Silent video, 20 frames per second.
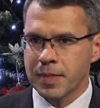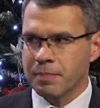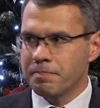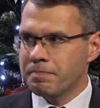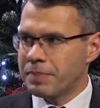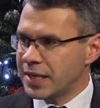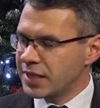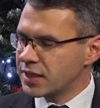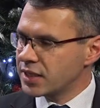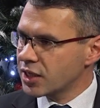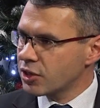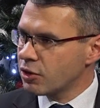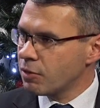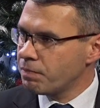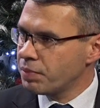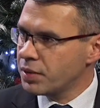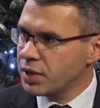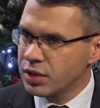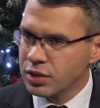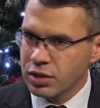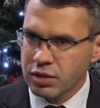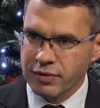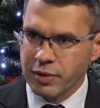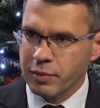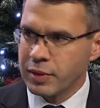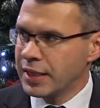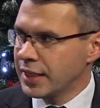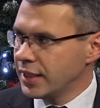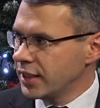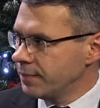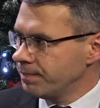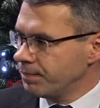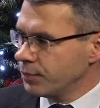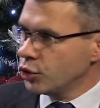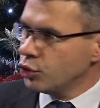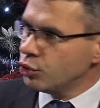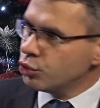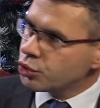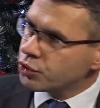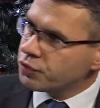Będę go pilnował.
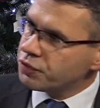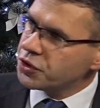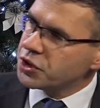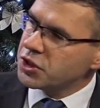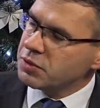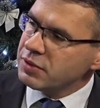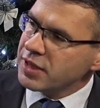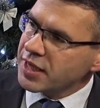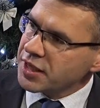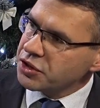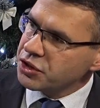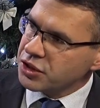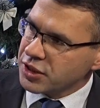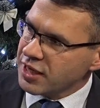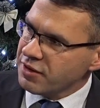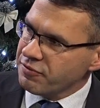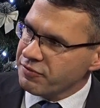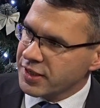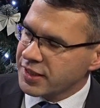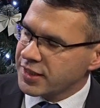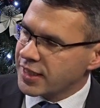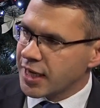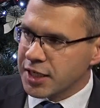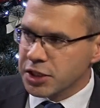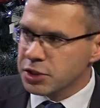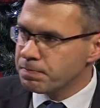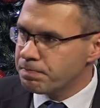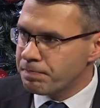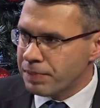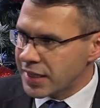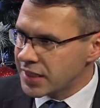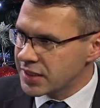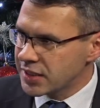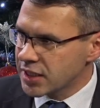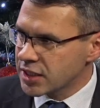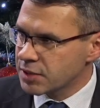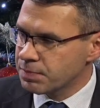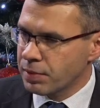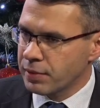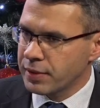Już widzimy jakiś efekt, jakaś
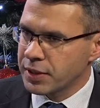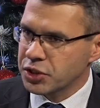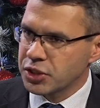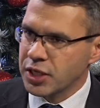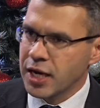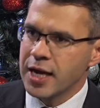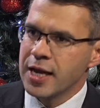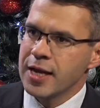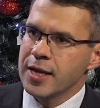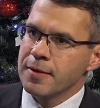presja społeczna.